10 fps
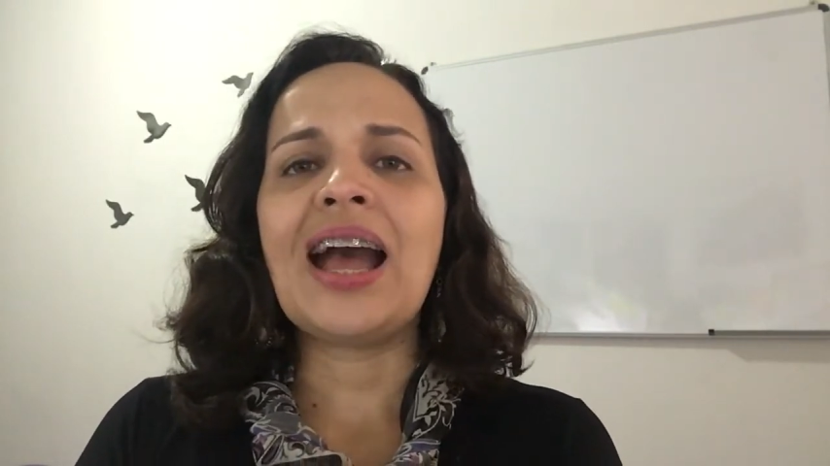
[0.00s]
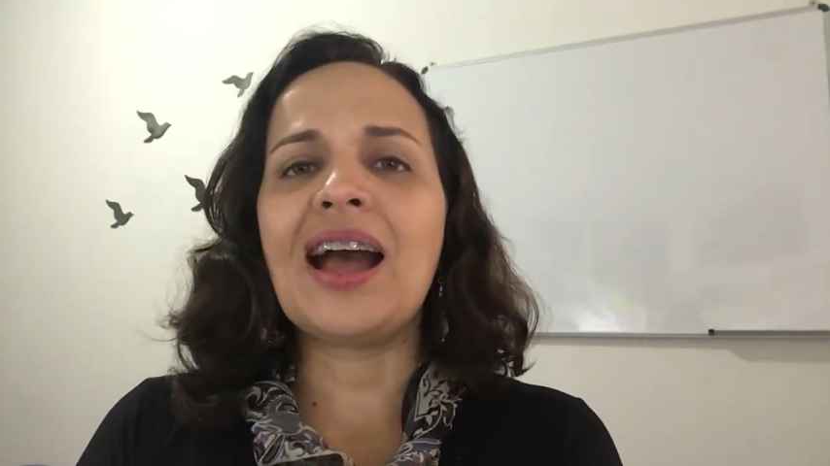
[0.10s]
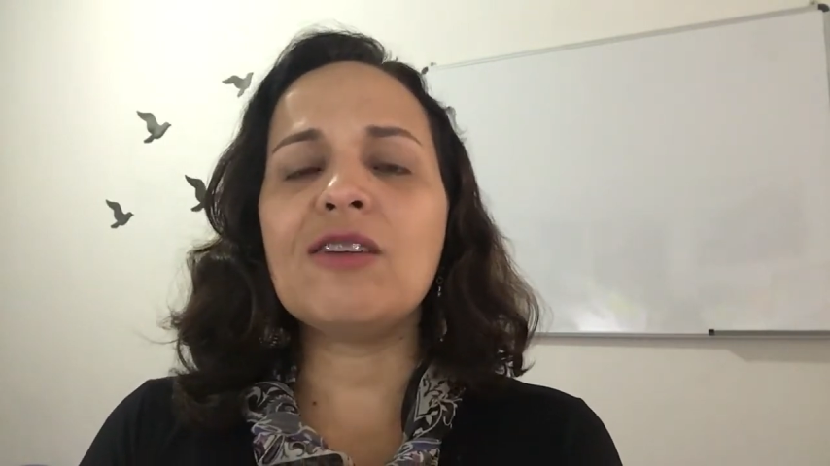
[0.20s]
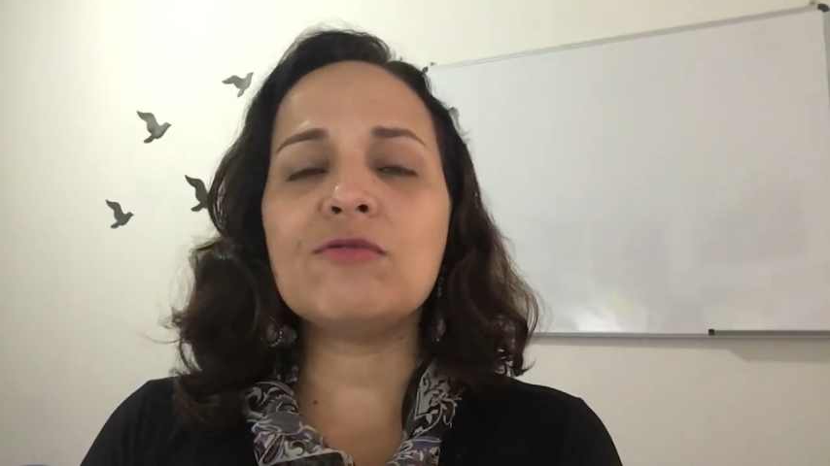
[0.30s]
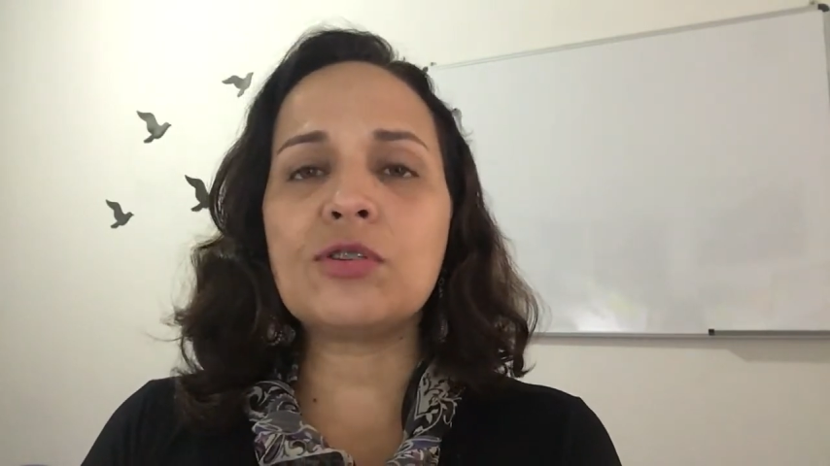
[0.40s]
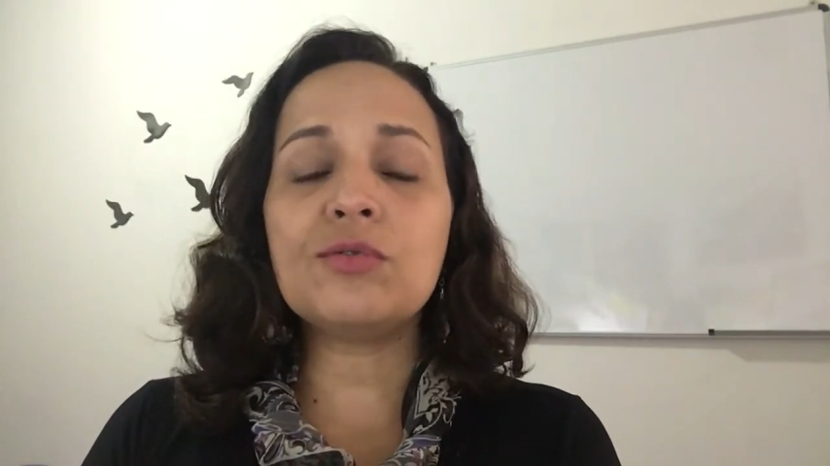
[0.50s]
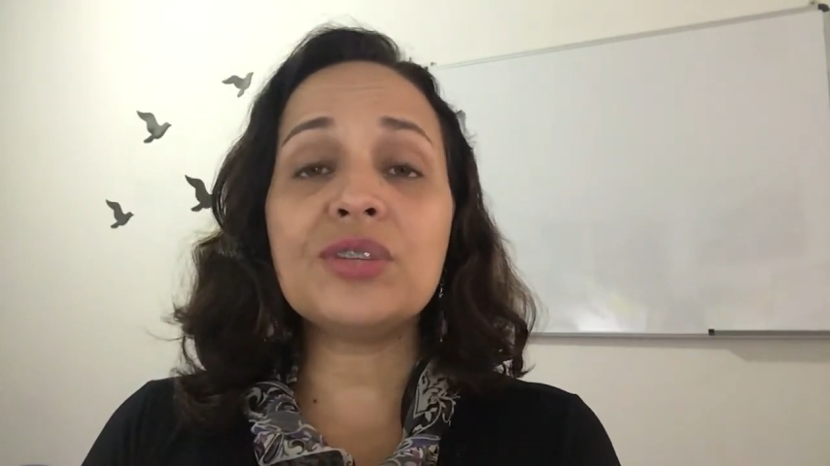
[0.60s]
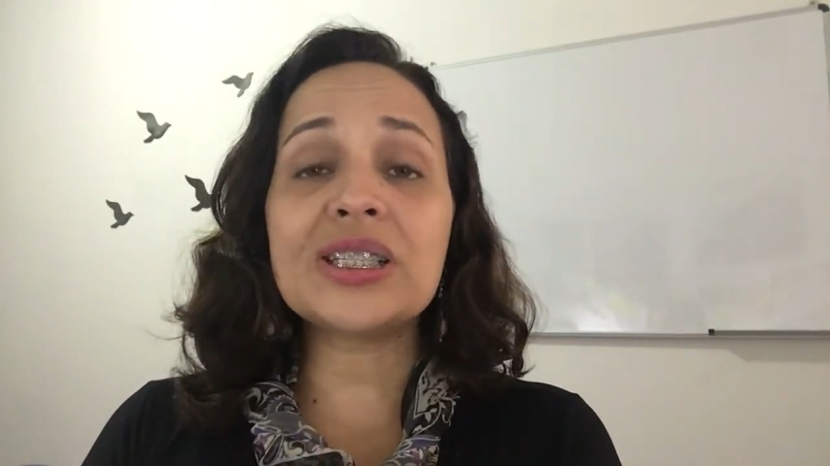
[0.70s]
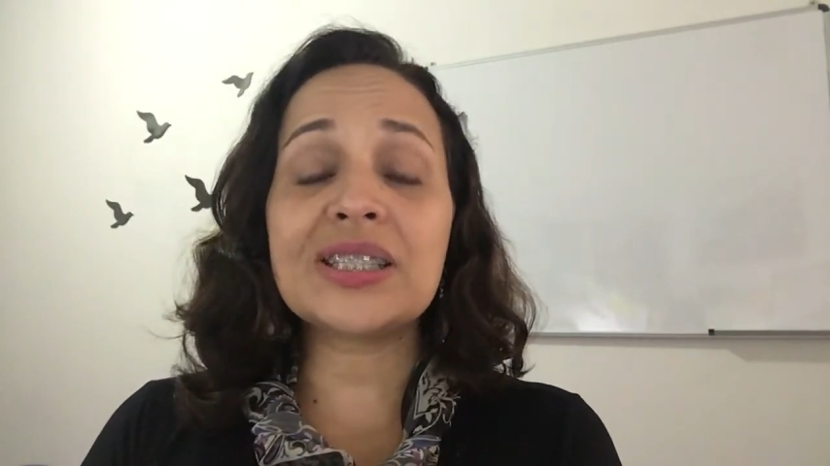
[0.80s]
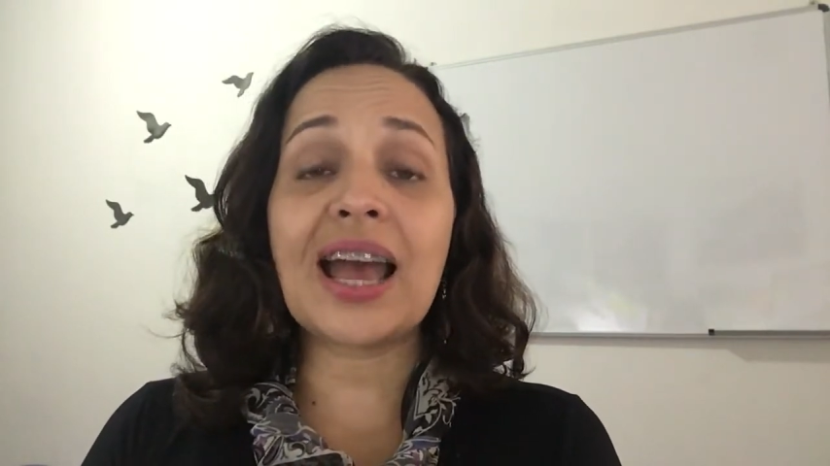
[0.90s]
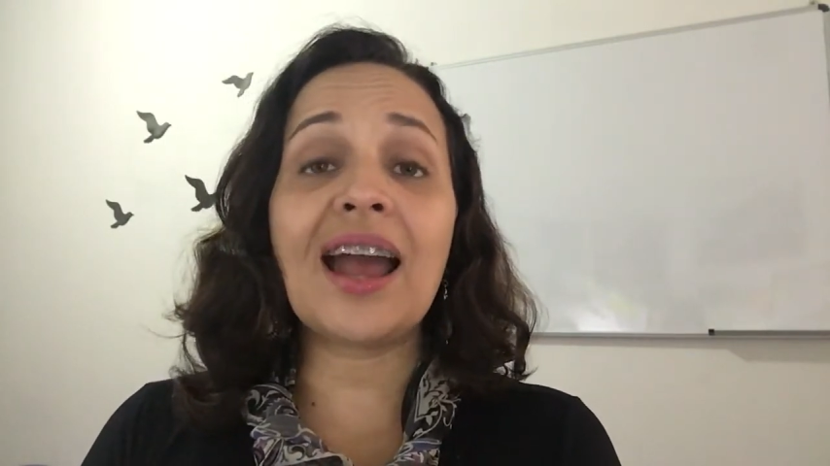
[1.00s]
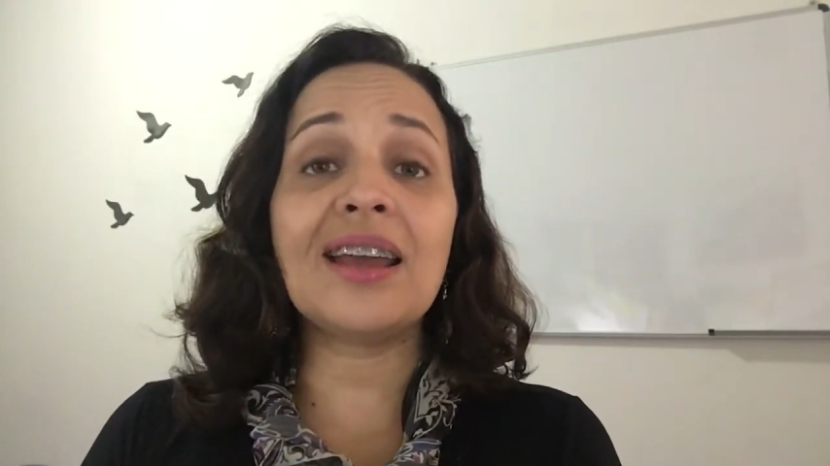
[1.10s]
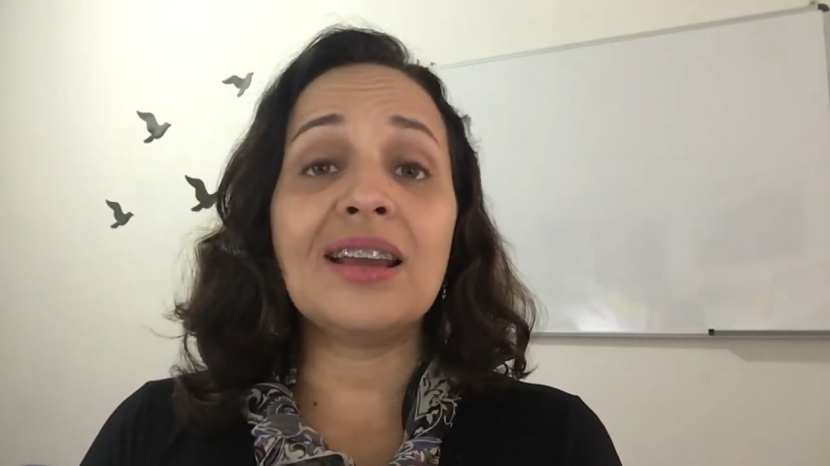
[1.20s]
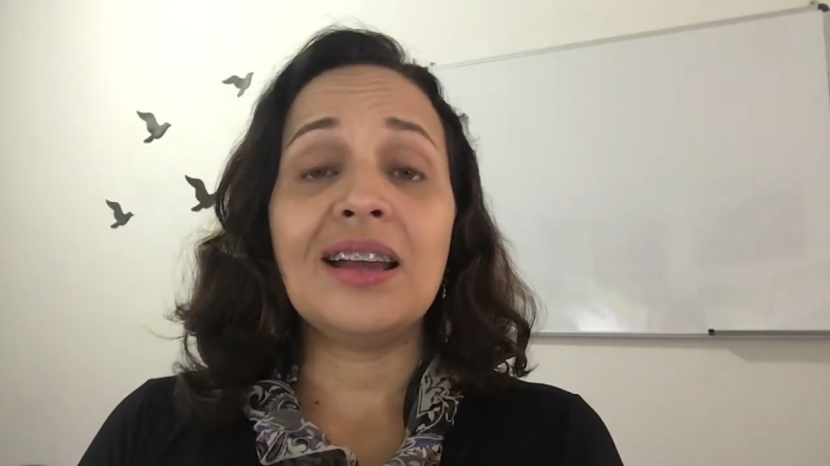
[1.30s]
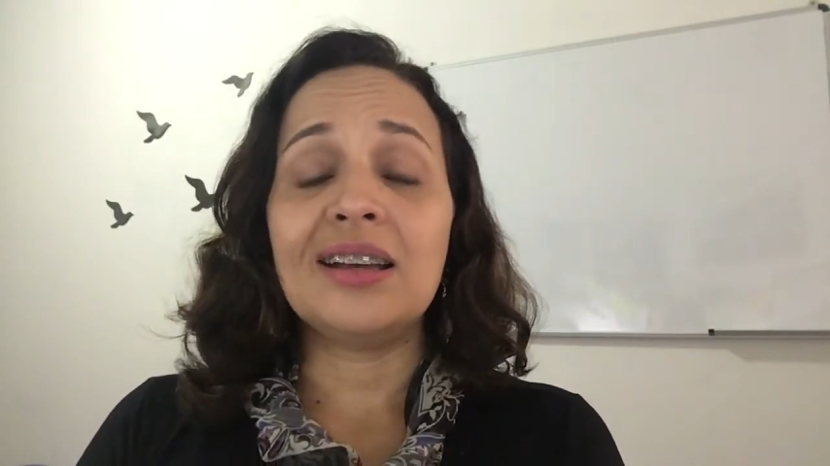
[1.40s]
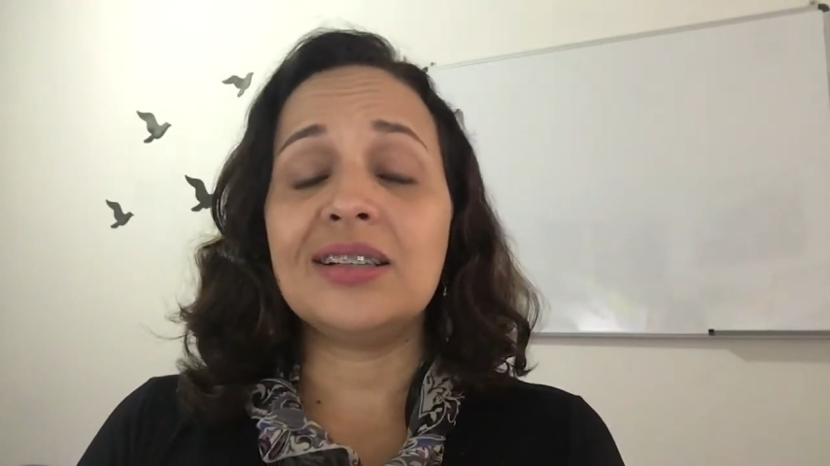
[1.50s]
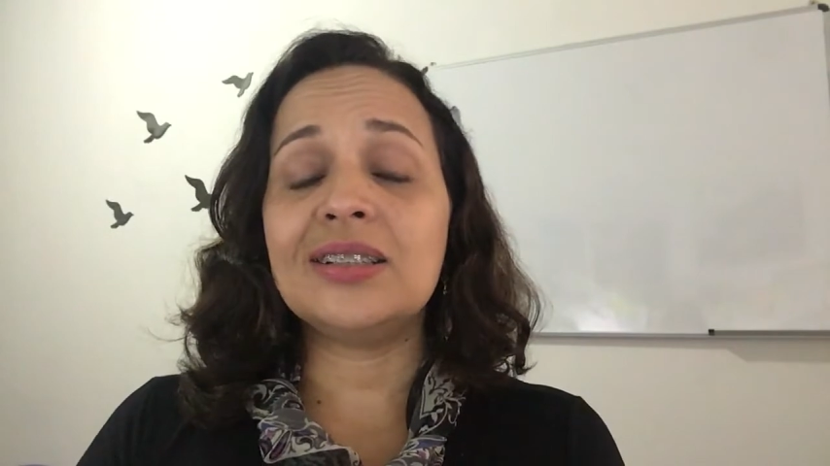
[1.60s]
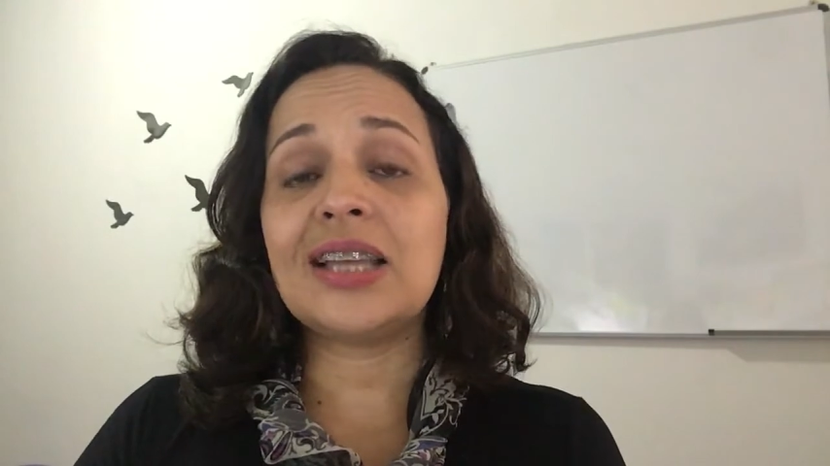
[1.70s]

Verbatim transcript: Ah, eu vou conversar uh,